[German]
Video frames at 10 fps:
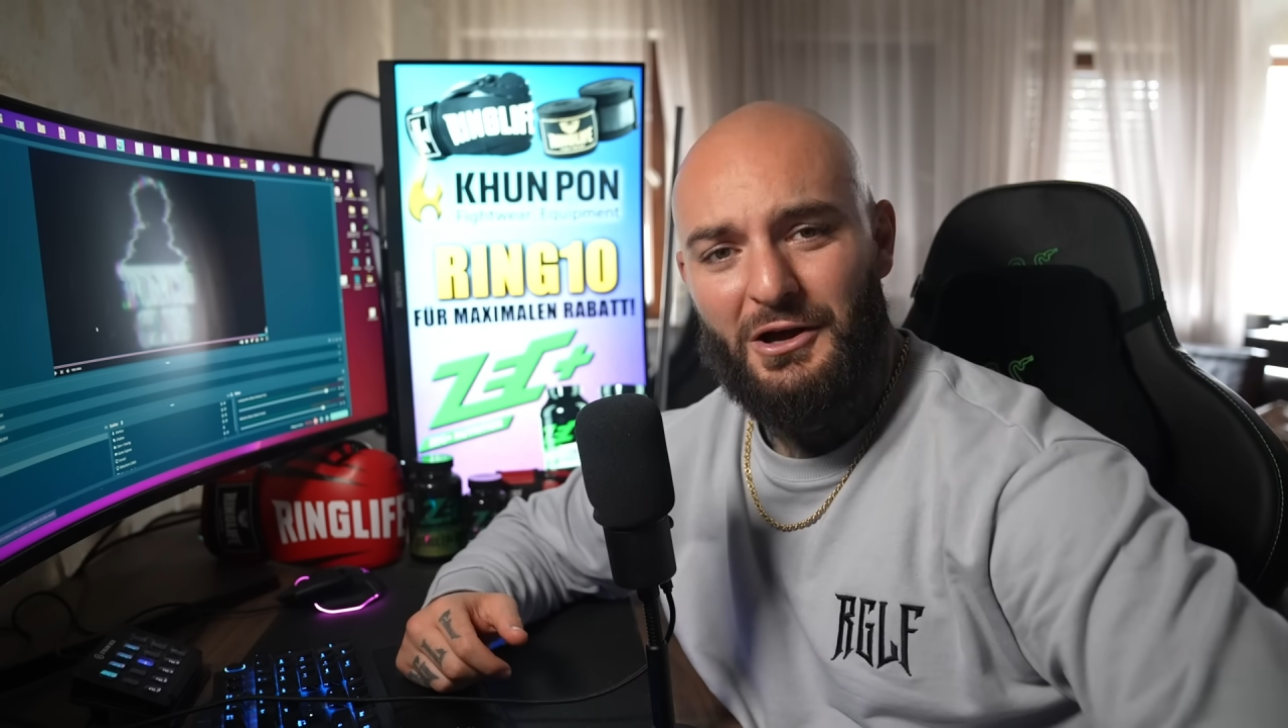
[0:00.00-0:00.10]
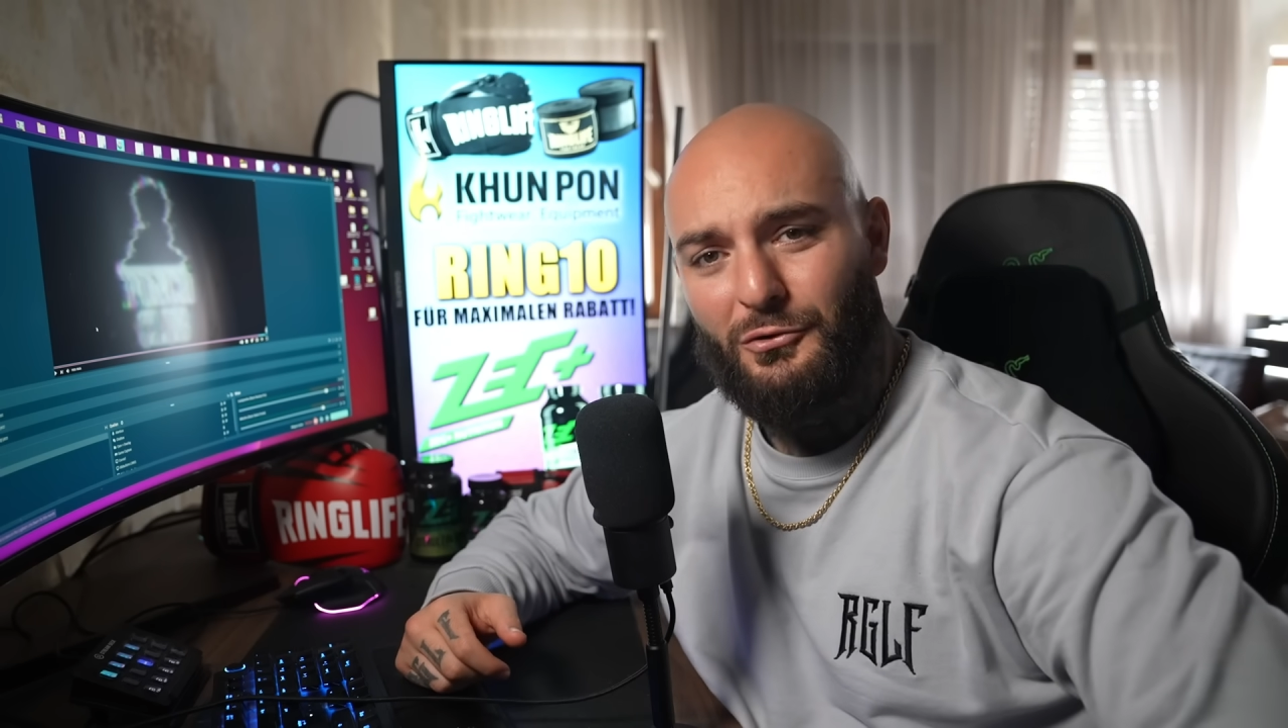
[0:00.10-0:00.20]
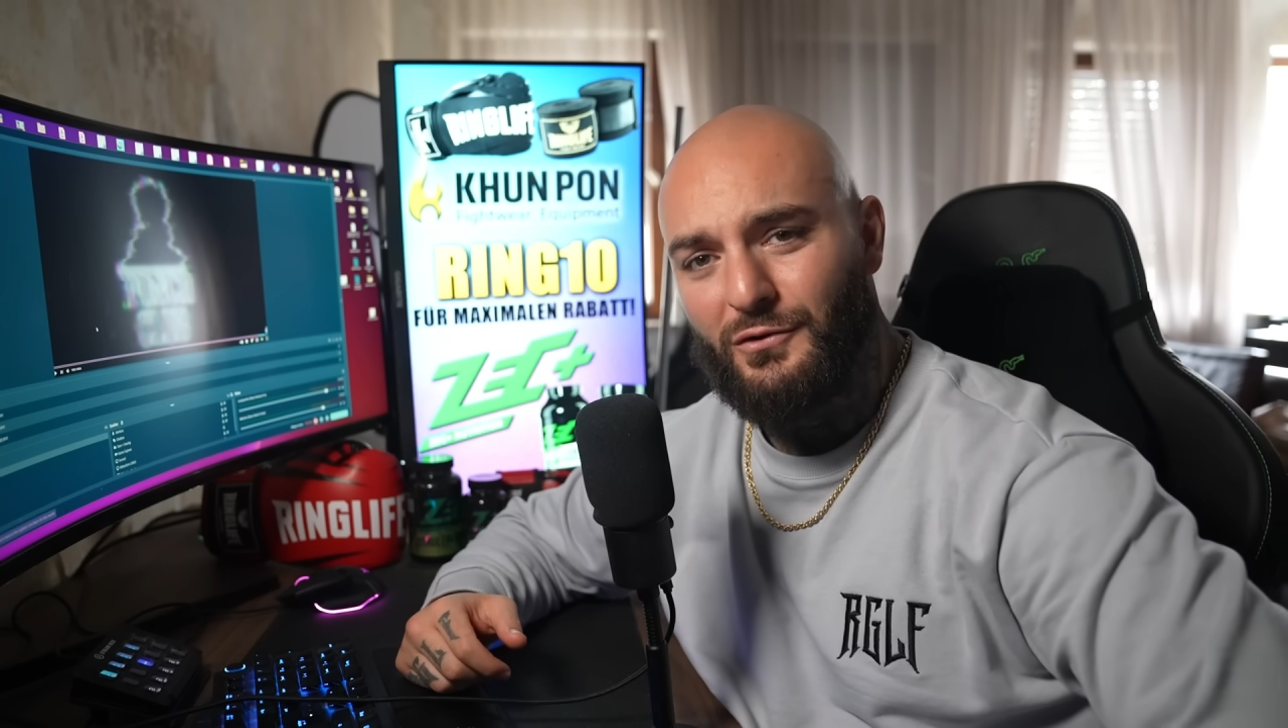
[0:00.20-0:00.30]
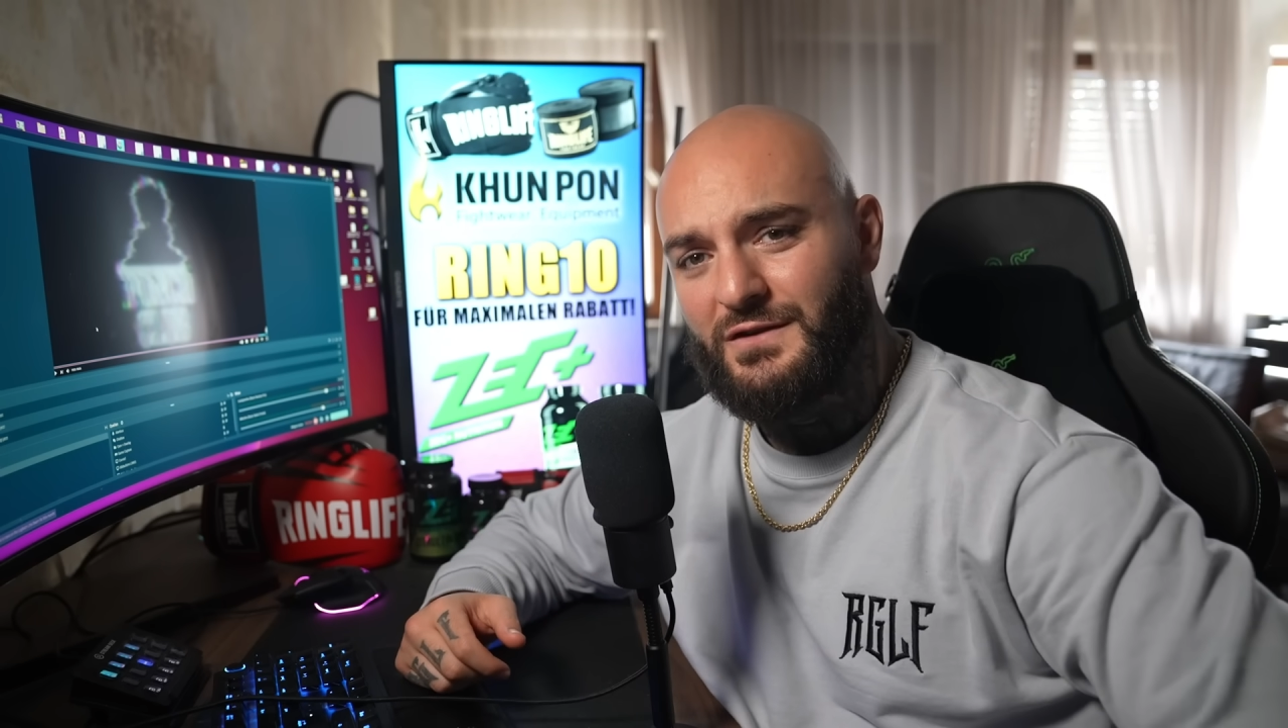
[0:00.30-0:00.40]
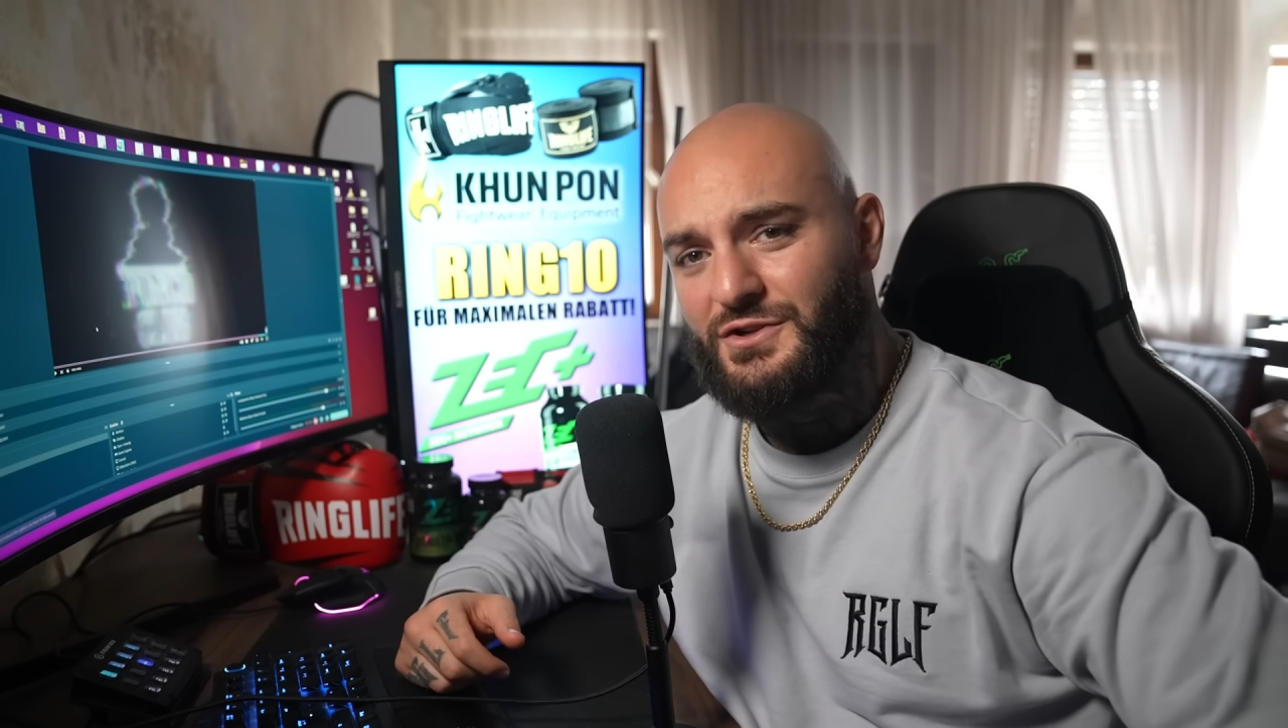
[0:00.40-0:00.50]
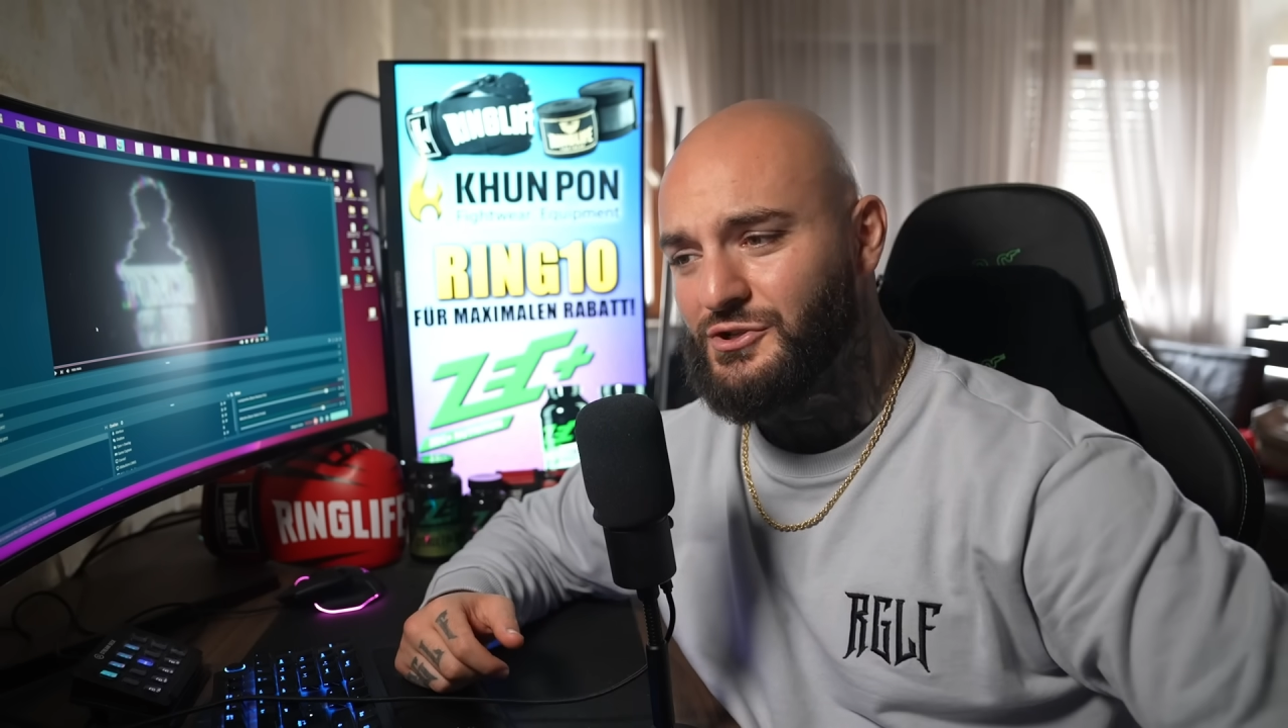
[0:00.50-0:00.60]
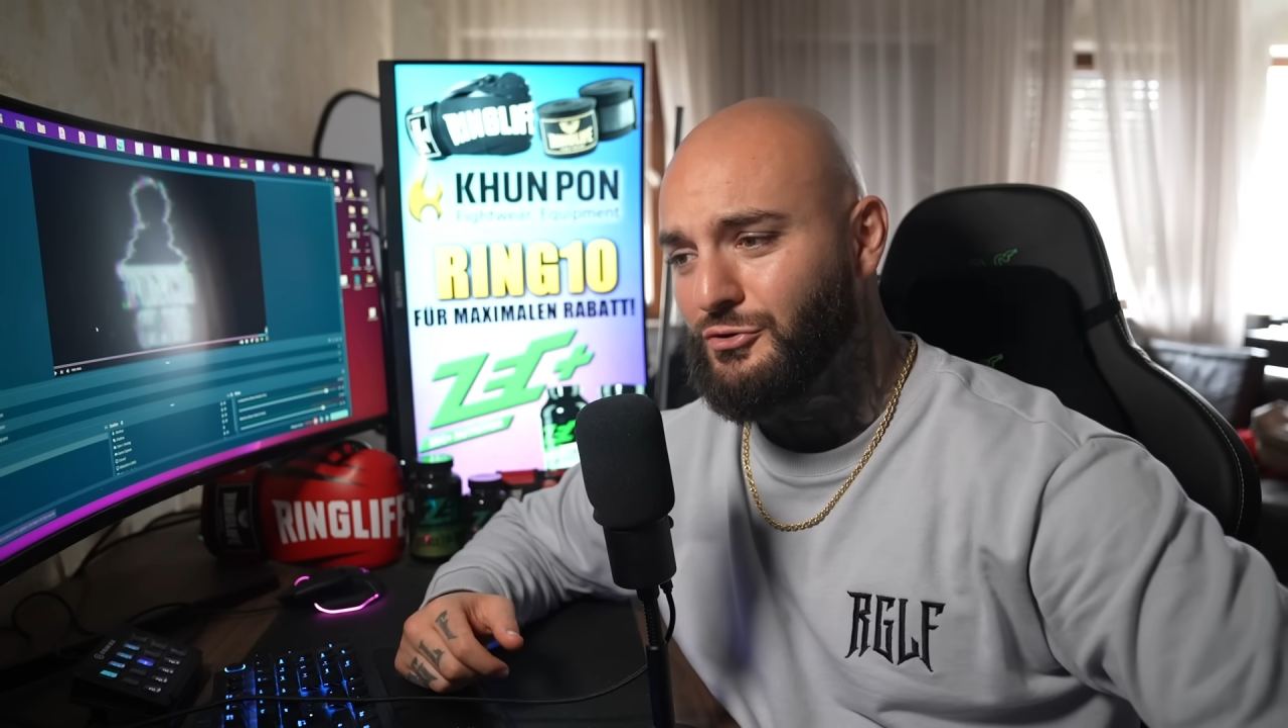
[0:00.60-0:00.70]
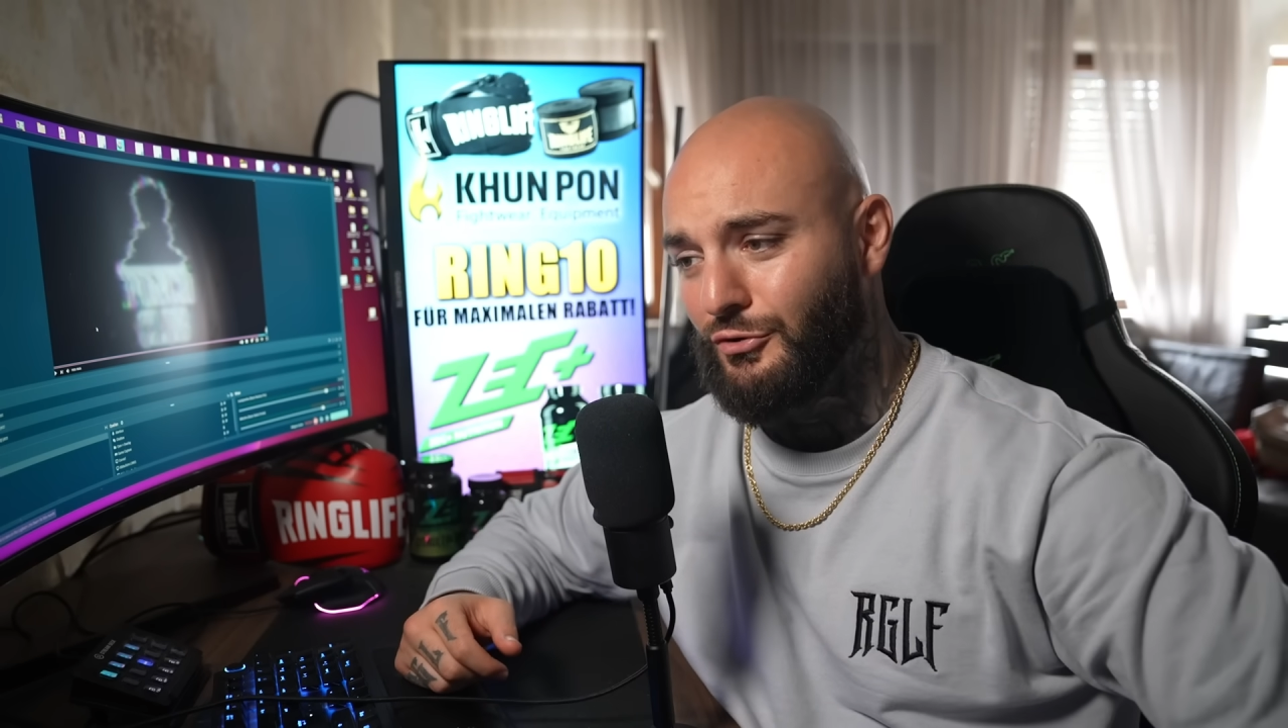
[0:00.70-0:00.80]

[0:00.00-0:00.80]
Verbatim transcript: russischen